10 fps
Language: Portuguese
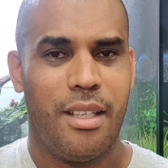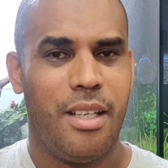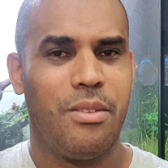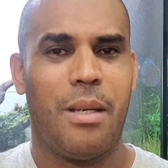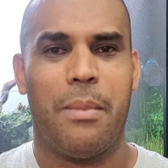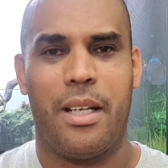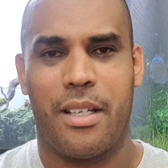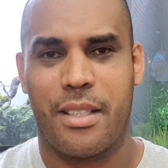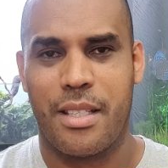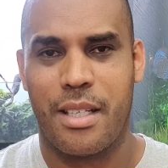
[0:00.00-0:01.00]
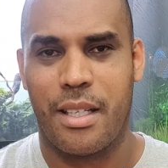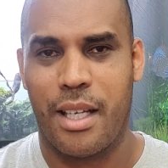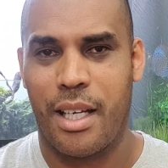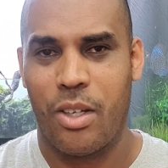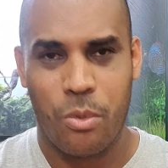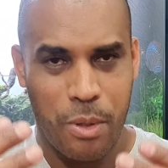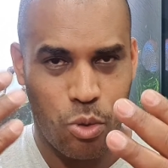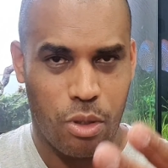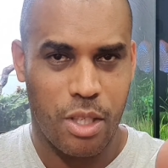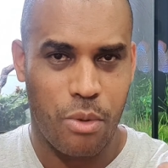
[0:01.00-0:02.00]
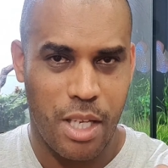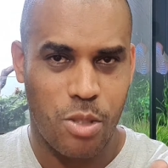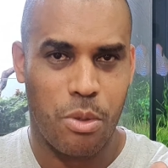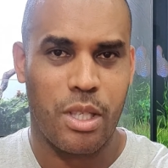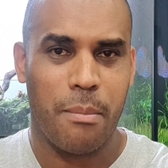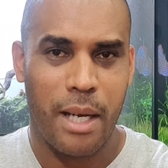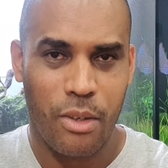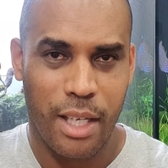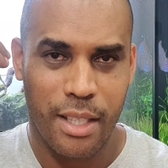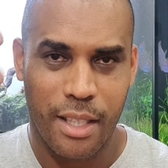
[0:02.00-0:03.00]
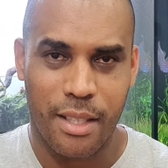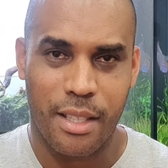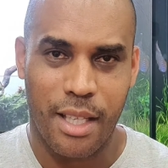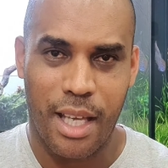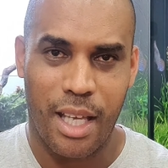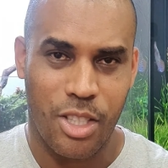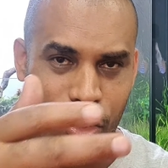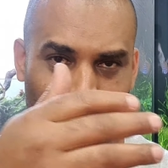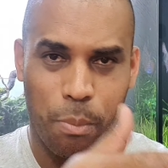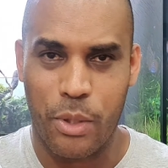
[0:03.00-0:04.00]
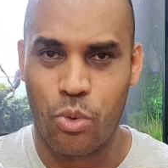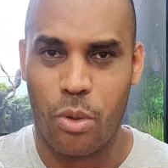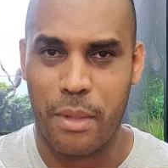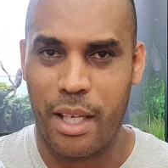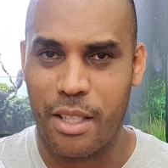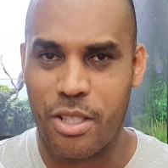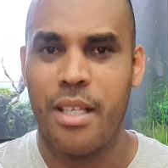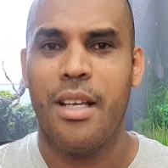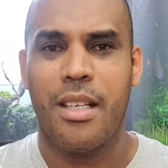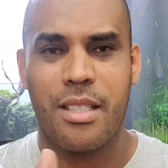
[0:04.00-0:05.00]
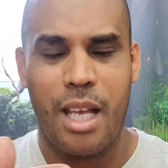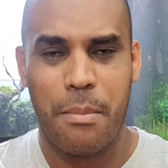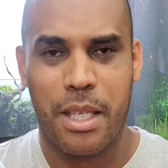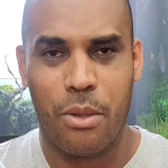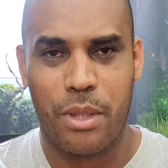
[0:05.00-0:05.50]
é um trabalho artesanal. O pessoal que conhece o meu trabalho aí na internet ou pessoalmente sabe que é um